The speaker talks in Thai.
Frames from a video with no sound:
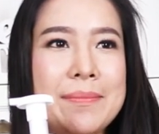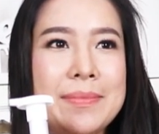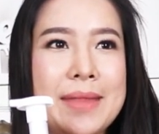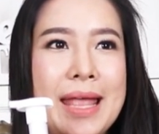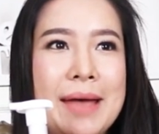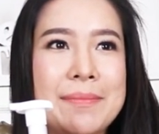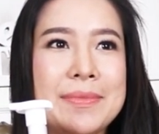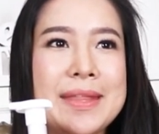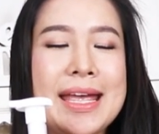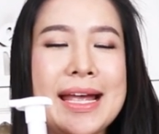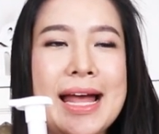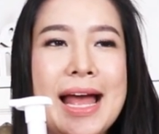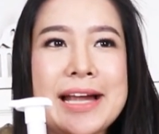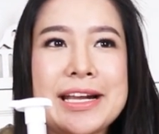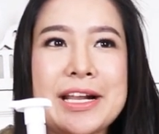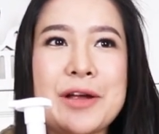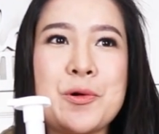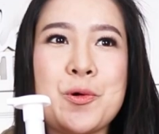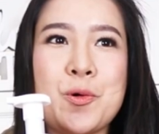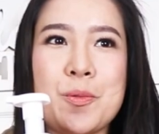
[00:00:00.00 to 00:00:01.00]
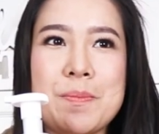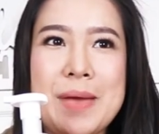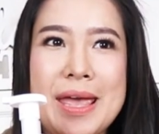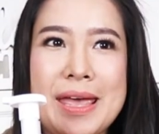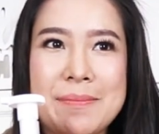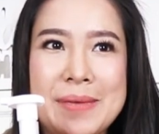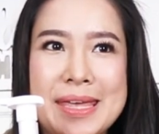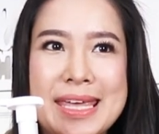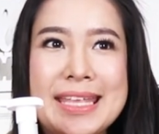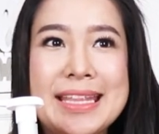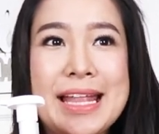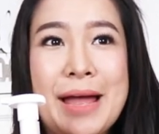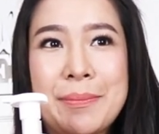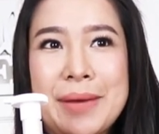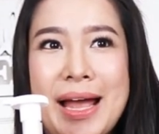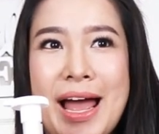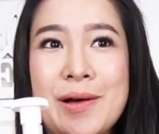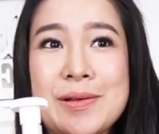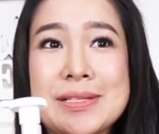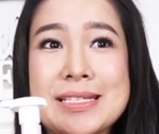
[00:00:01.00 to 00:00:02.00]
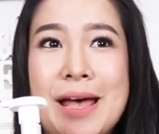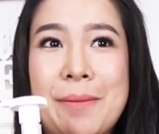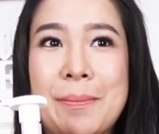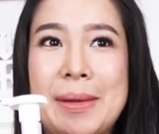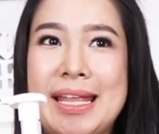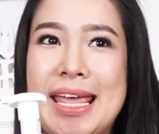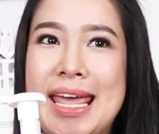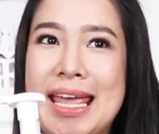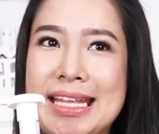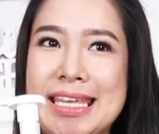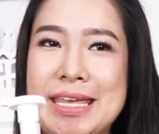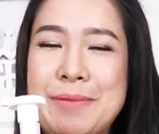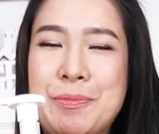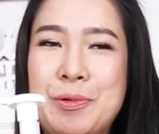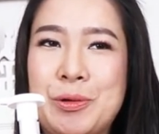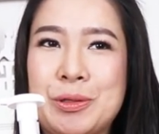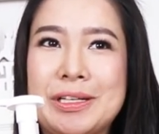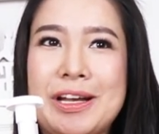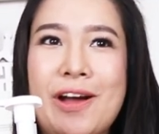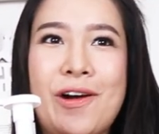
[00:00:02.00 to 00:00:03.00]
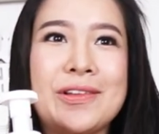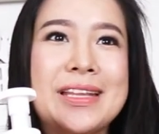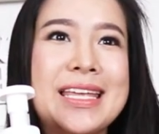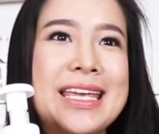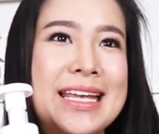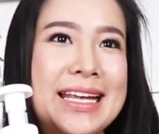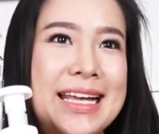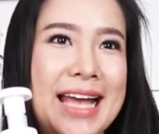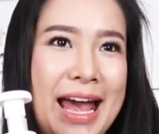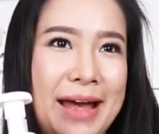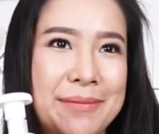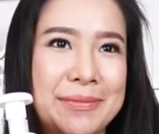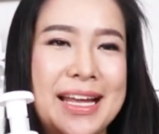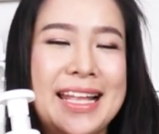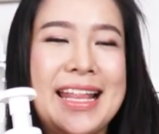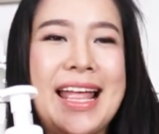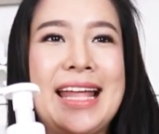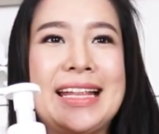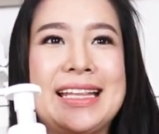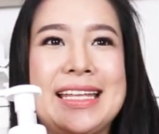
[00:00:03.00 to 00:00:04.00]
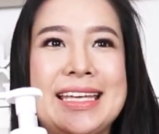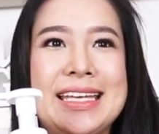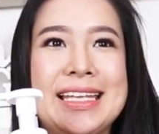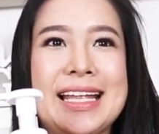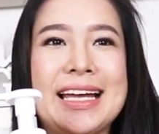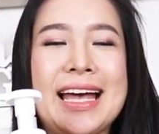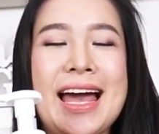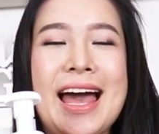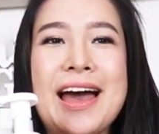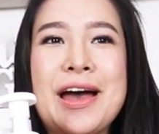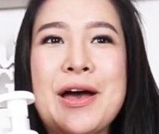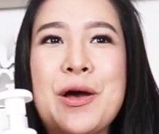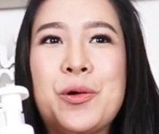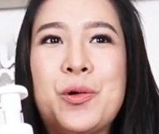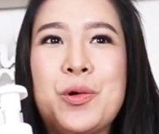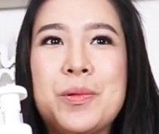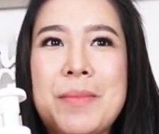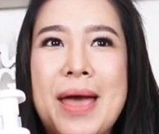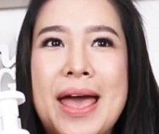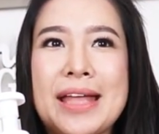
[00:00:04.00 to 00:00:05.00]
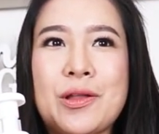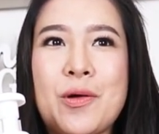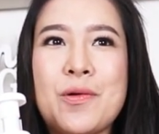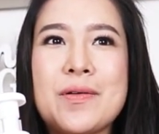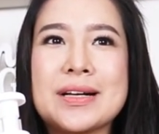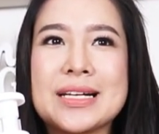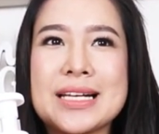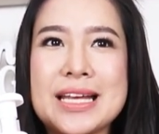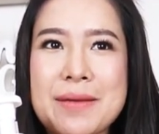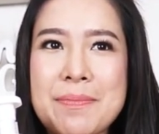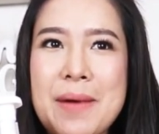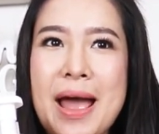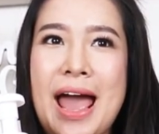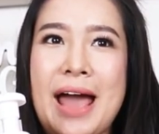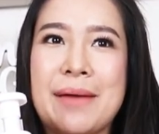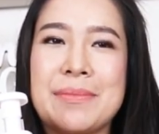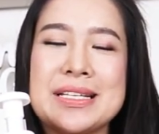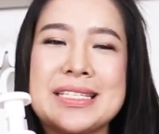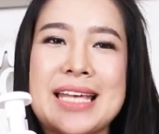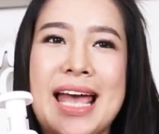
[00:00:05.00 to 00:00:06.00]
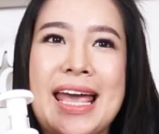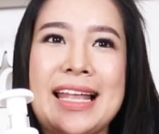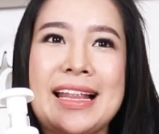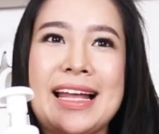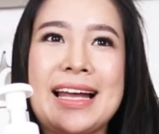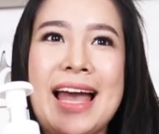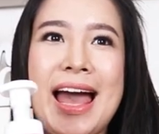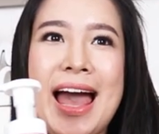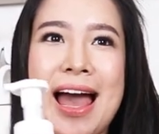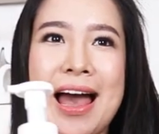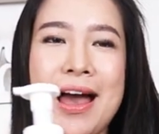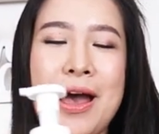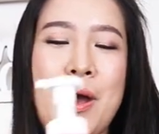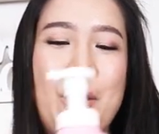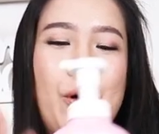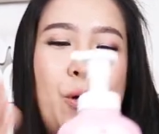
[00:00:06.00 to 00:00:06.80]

มอาบน้ำเด็ก Arau Baby นำเข้าจากประเทศญี่ปุ่นเขาดีงามขนาดนี้นะคะคุณแม่ต้องรีบหามาใช้แล้วค่ะ